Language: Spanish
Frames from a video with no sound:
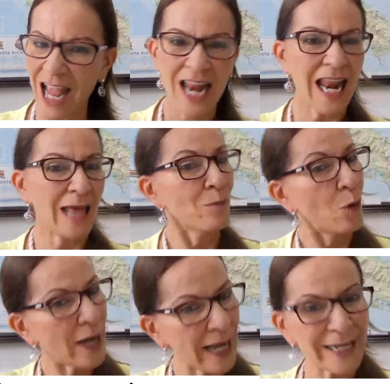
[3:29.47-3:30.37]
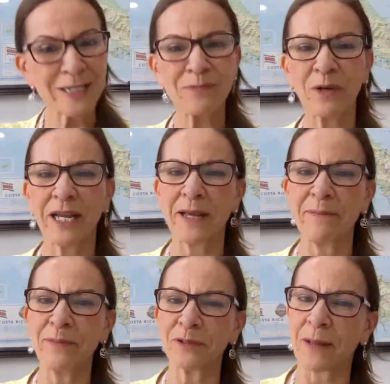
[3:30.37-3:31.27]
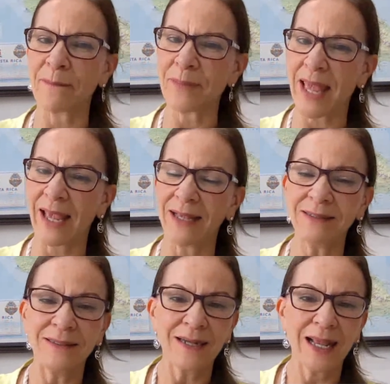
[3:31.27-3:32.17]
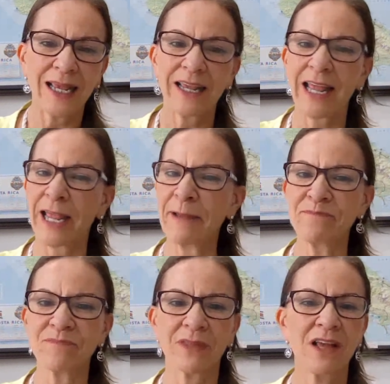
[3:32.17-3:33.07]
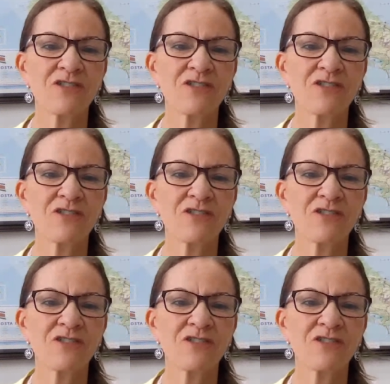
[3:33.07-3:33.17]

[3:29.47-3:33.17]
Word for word: Las mujeres, por ejemplo, también em,